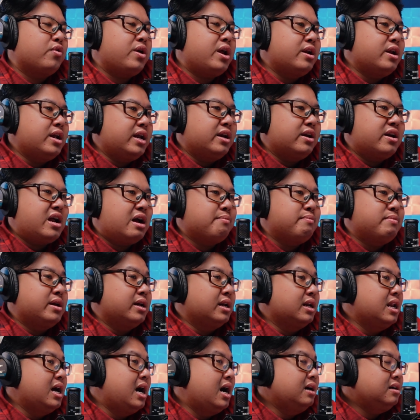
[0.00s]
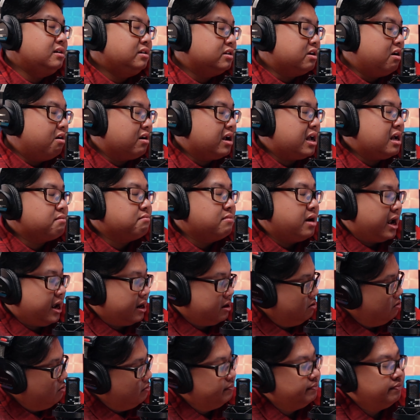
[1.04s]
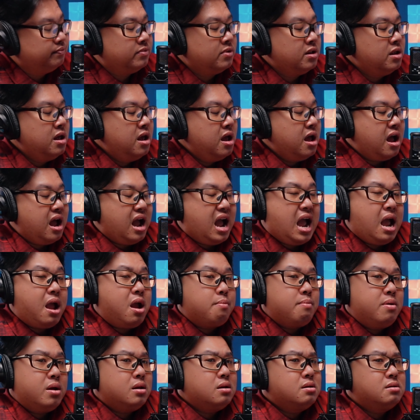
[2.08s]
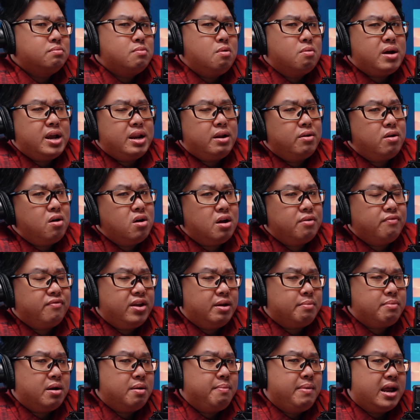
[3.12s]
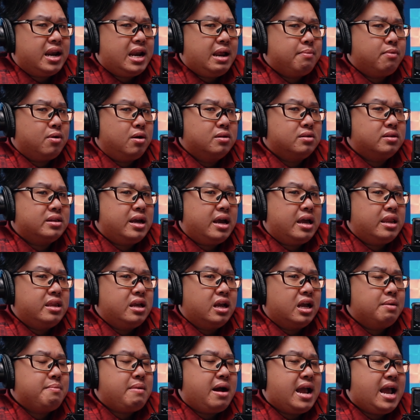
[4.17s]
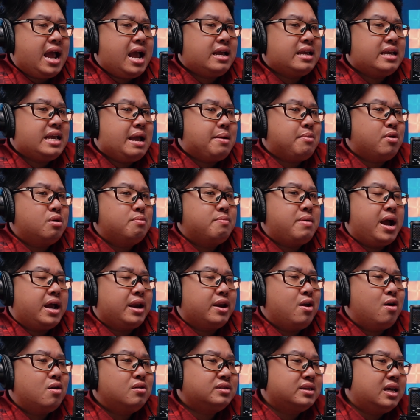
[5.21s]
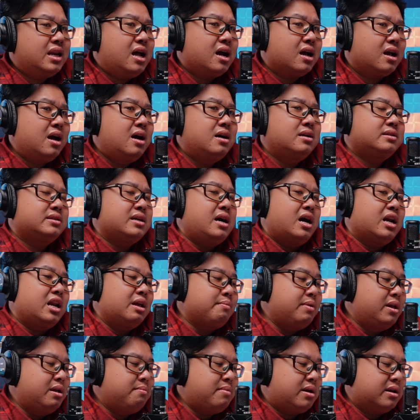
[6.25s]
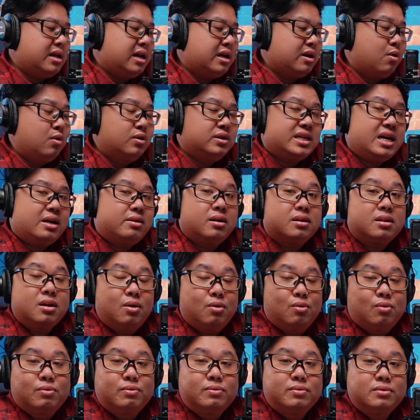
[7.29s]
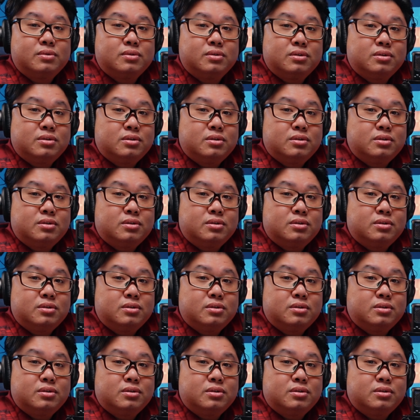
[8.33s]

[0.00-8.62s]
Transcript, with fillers: chuyện ready ra biển lớn cho các bạn luôn ai biết được một ngày nào đó cái việc mà các bạn làm content những cái bài hát nháo của các bạn nó sẽ là cơ sở để biến bạn thành ngôi sao thật thụ